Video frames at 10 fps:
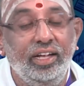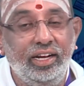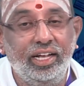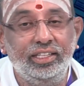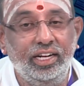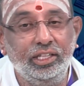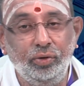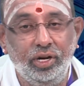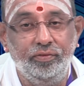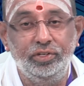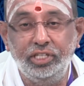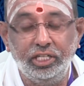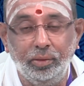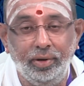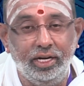இன்றைய தினத்தினுடைய
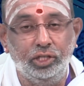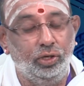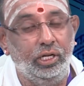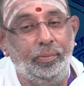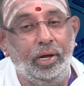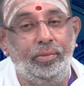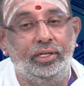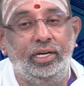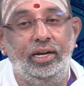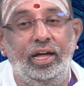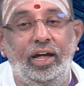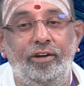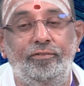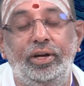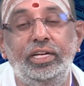விசேஷமாக என்ன சொல்லியிருப்பான்னு பார்த்தீங்கன்னா
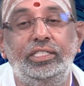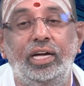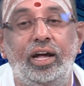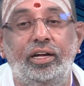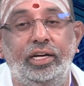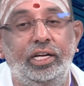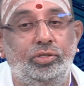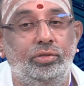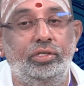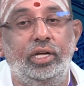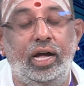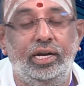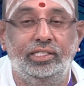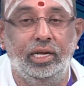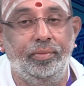வைசாக்க சுத்த
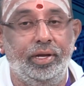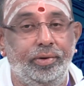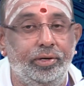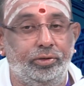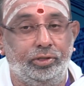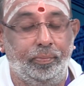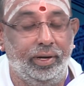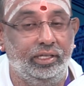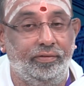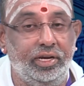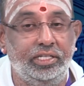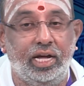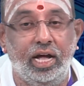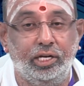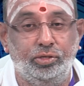அஷ்டமி அப்படின்னு கொடுத்துருப்பா இந்த
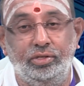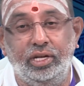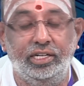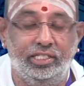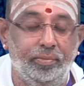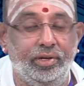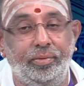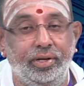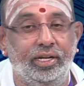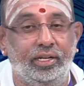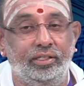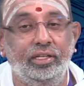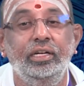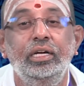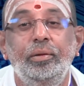வைசாக்க சுத்த அஷ்டமி அப்படிங்கிறது
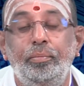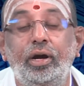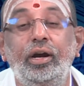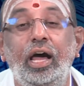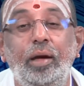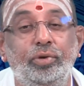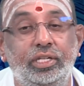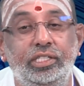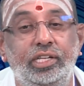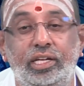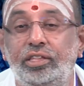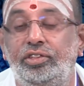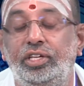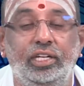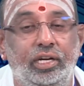பகுலாமுகி
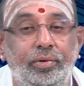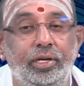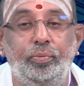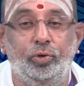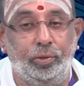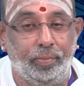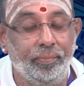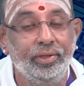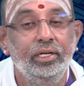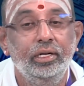ஜெயந்தி அப்படின்னு போட்டிருப்பான்